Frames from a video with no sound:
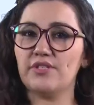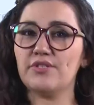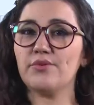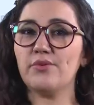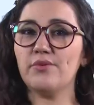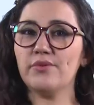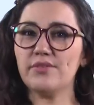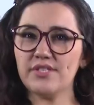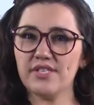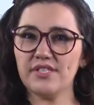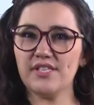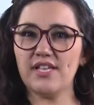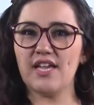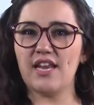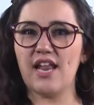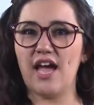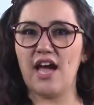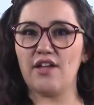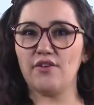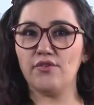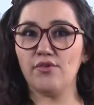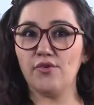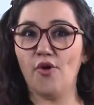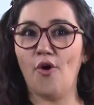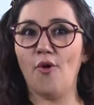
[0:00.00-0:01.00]

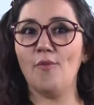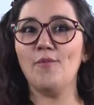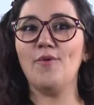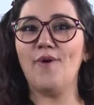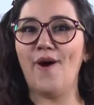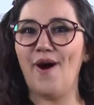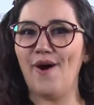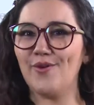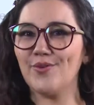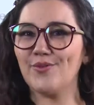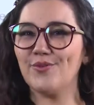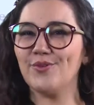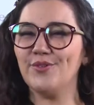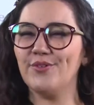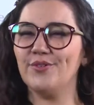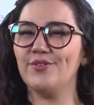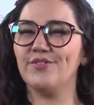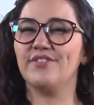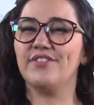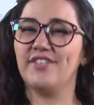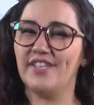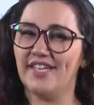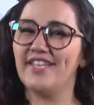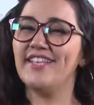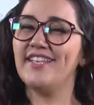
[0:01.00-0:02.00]
consideraram como
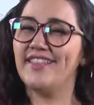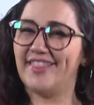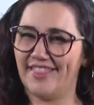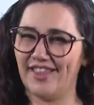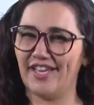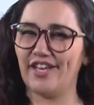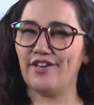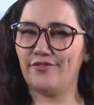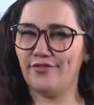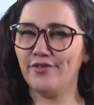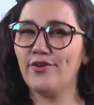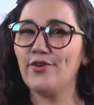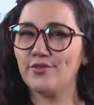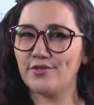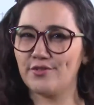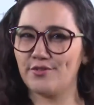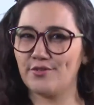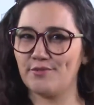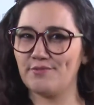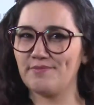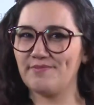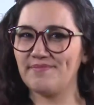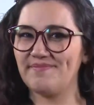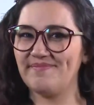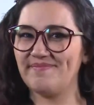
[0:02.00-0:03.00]
algo trevoso.